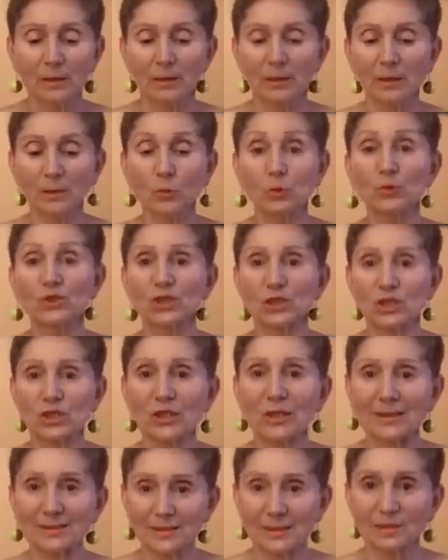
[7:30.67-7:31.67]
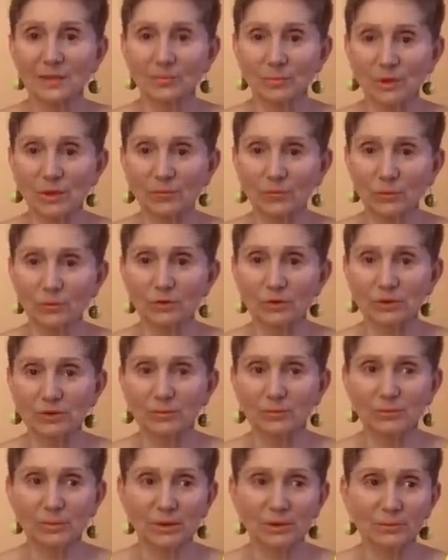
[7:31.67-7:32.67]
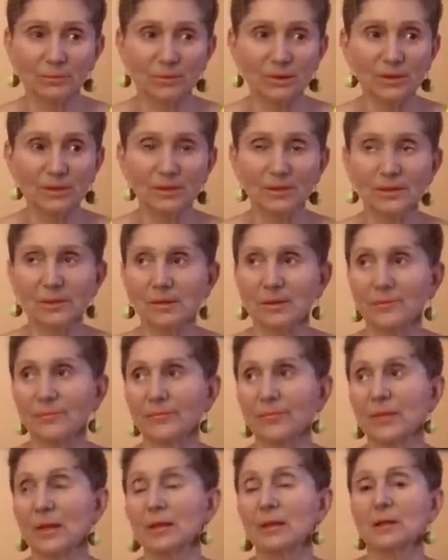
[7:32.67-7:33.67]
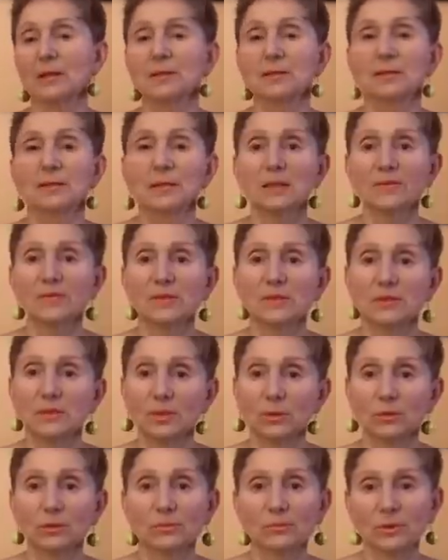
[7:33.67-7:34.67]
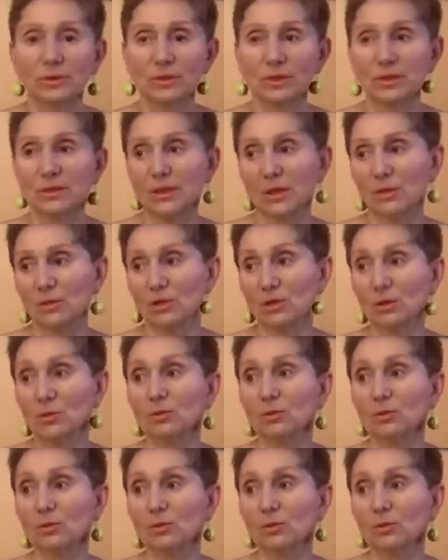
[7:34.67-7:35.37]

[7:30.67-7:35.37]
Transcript: и удержаться на плаву вот бизнеса, сервис делают потрясающий.